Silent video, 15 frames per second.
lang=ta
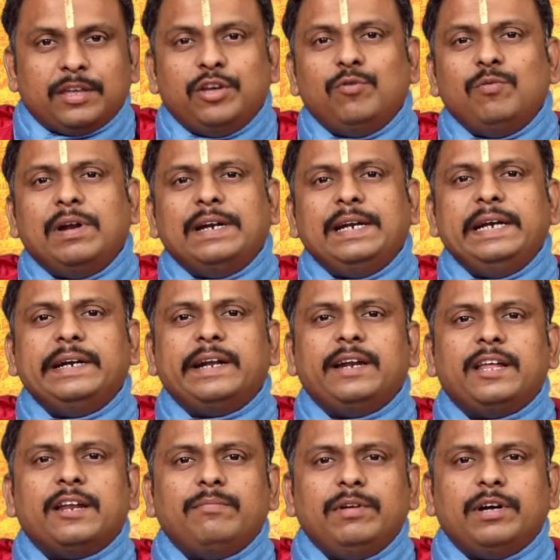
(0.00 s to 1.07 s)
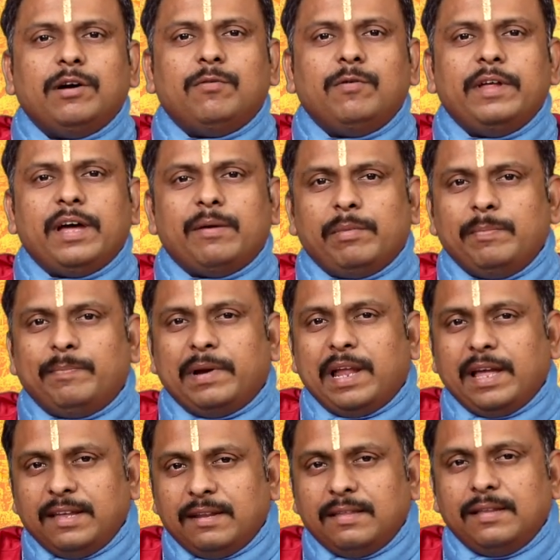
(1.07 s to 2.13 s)
க்யூவில் நீண்ட நேரம் நிற்கக்கூடிய
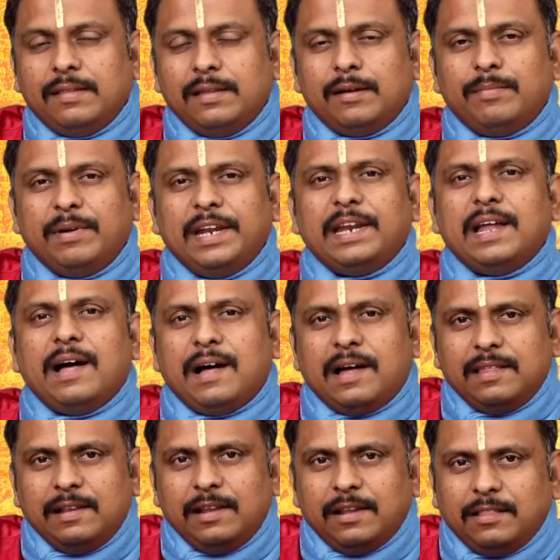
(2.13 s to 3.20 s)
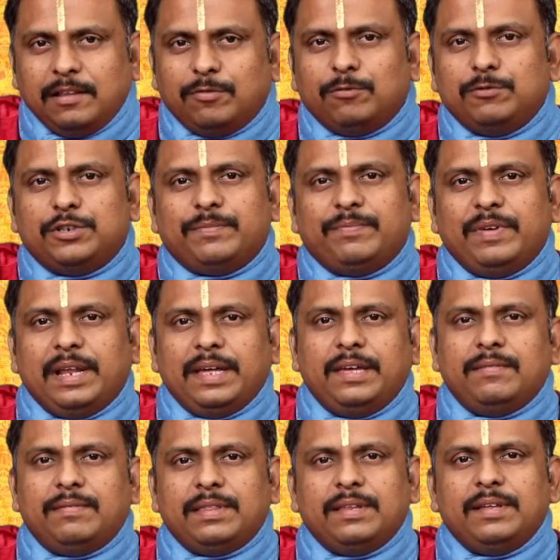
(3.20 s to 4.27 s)
அமைப்பெல்லாம் இருந்தது அப்படின்னா அதிலிருந்து கொஞ்சம்
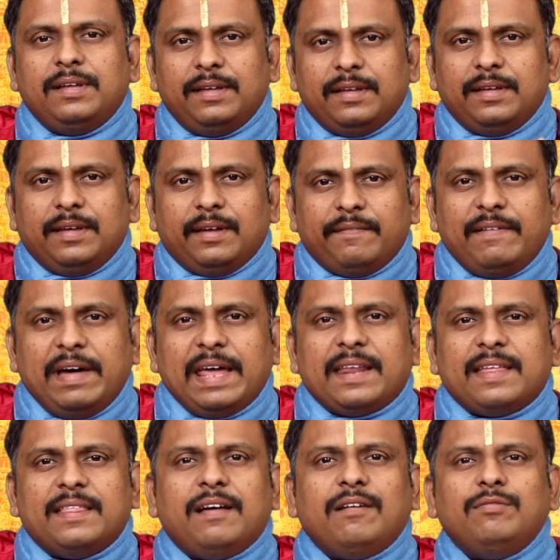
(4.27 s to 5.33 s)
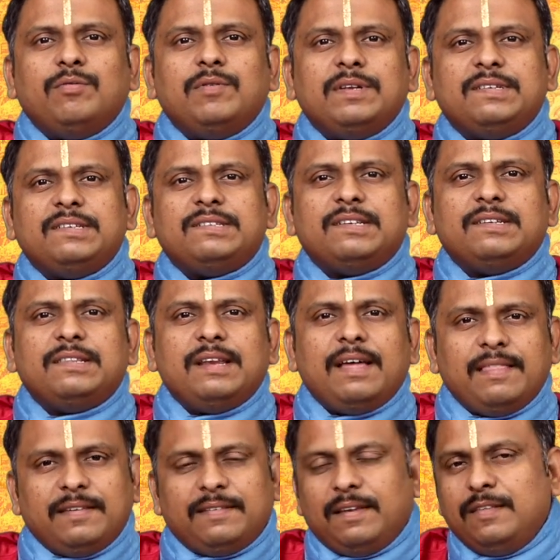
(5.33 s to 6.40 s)
விலகி வந்து வேறு ஏதாவது ஒரு
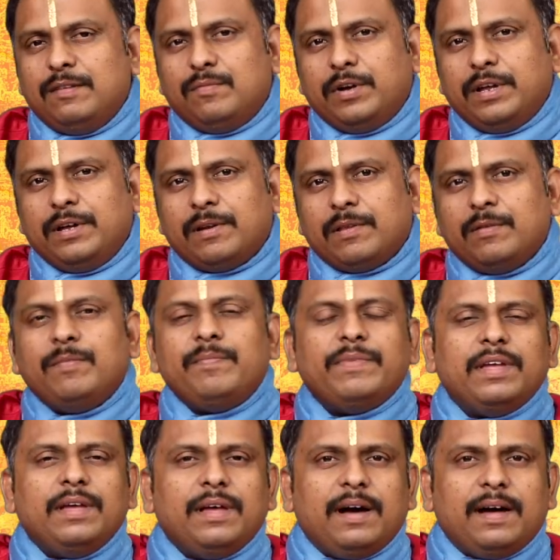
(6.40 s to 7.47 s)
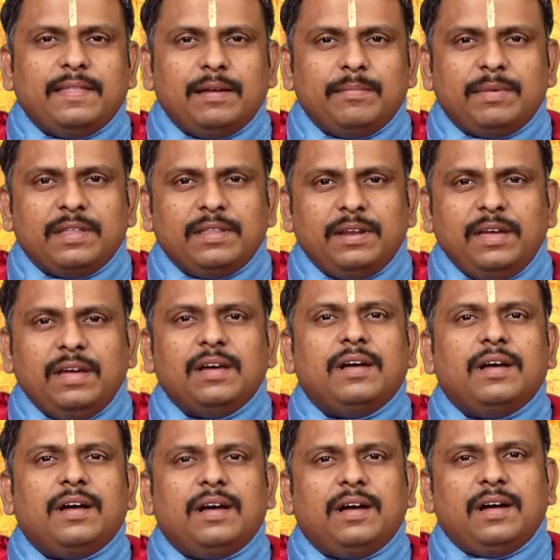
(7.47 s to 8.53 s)
சிஸ்டத்தில் அதை செய்து முடிக்கிறதும் அதே மாதிரி
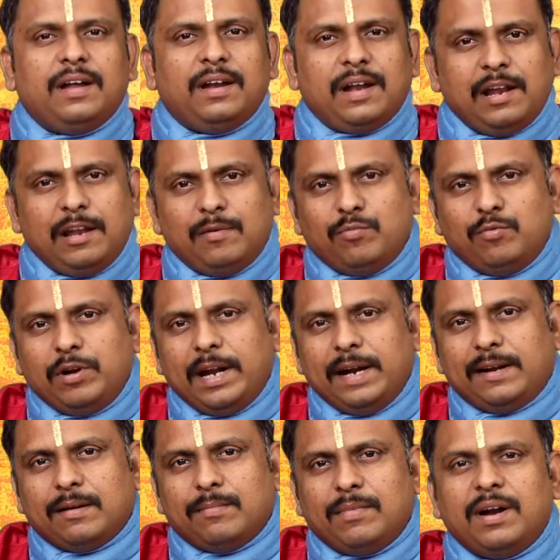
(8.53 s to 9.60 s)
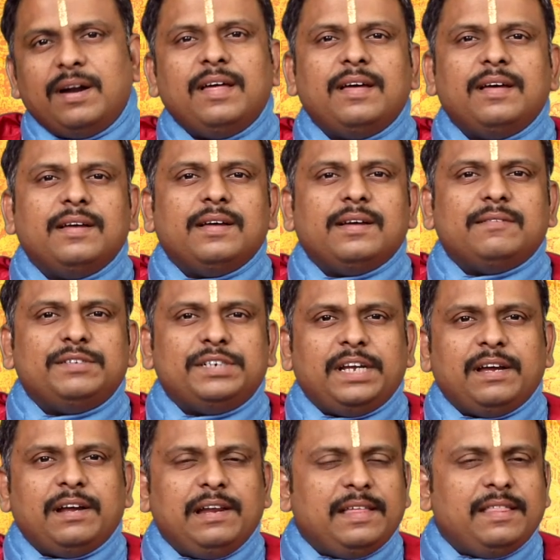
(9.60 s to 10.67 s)
நல்ல முன்னேற்றமான
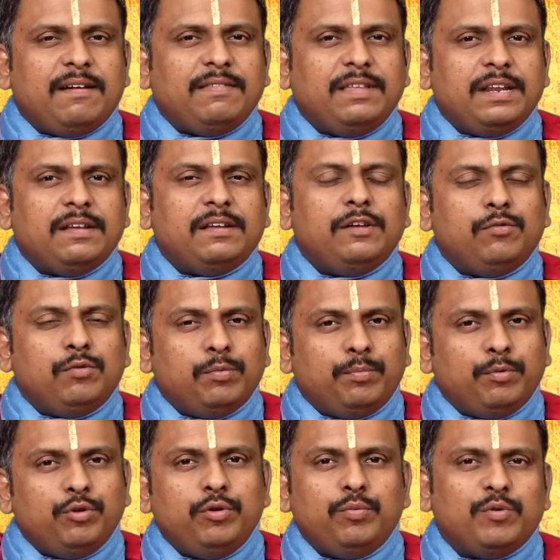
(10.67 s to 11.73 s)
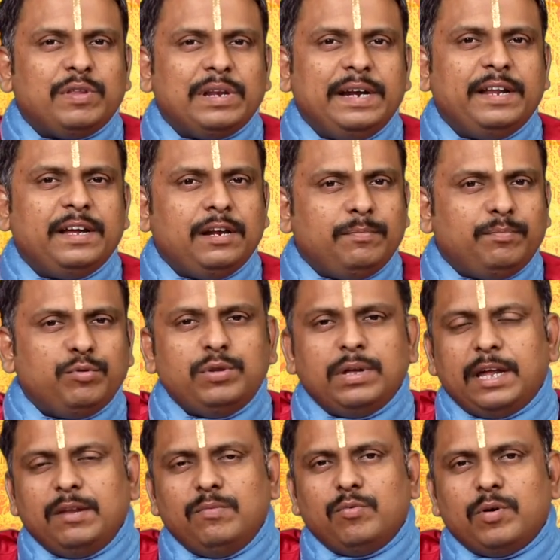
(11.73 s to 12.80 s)
விஷயங்கள் ஏதாவது இருக்குது ஒரு புது முதலீடுகள் புது
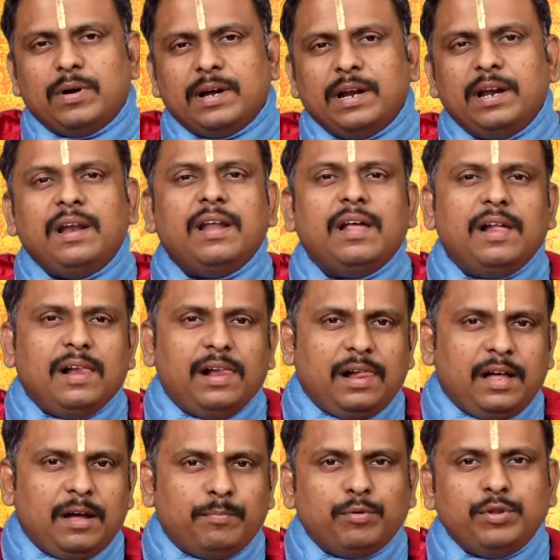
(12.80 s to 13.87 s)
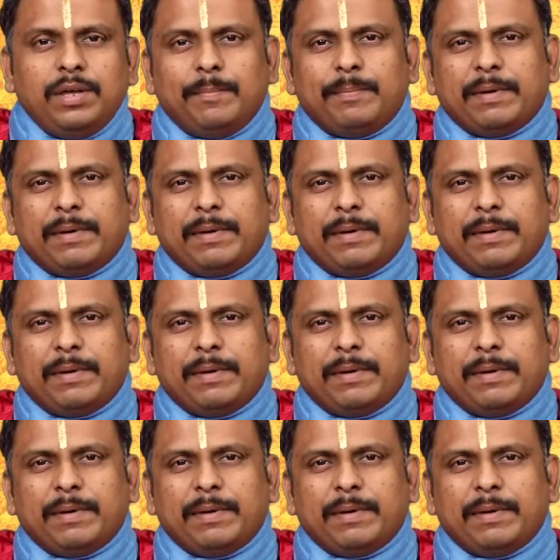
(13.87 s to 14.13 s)
அறிமுகங்கள் புதிய